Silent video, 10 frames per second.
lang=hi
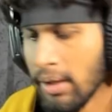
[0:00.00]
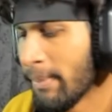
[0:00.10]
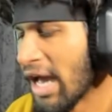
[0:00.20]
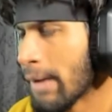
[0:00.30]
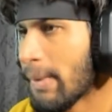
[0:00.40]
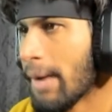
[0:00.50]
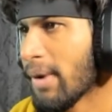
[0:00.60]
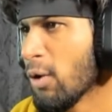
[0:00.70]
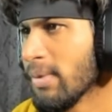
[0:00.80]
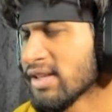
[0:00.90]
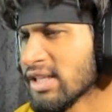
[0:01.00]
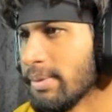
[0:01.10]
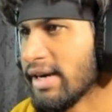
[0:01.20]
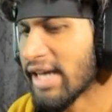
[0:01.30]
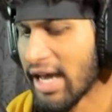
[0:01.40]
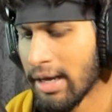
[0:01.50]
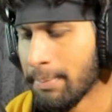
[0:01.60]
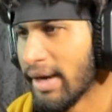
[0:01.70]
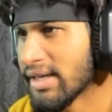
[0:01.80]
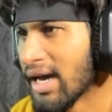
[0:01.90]
मैं एक पापा हूँ मेरे साथ बेटा
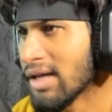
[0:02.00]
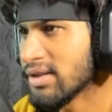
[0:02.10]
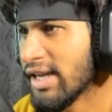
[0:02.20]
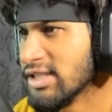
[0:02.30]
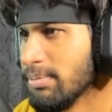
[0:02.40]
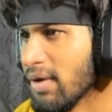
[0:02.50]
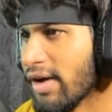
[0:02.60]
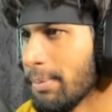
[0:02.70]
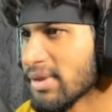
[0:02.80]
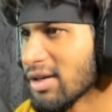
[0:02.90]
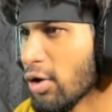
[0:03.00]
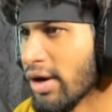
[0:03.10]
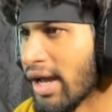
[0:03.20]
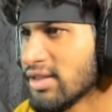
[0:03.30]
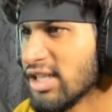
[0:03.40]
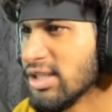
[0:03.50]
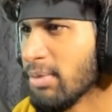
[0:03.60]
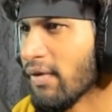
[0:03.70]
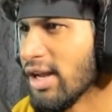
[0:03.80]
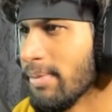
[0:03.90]
है बेटा तेरी जिम्मेवारी पता कौन है तेरी
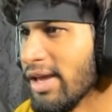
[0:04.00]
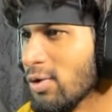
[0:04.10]
जिम्मेवारी मैं ही